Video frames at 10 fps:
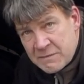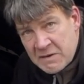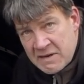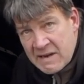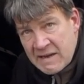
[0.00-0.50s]

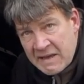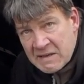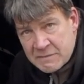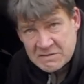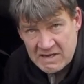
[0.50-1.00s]
von einer
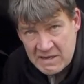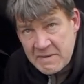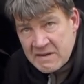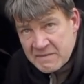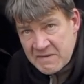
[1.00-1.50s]
Länge von 3,40
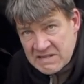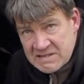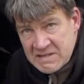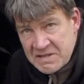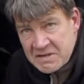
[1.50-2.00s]

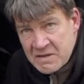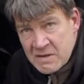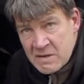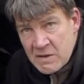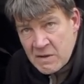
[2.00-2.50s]

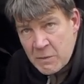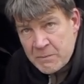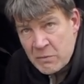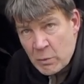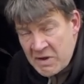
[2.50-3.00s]

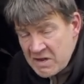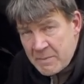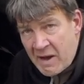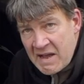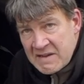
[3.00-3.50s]
Meter und eine
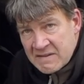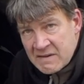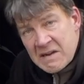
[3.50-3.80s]
Breite,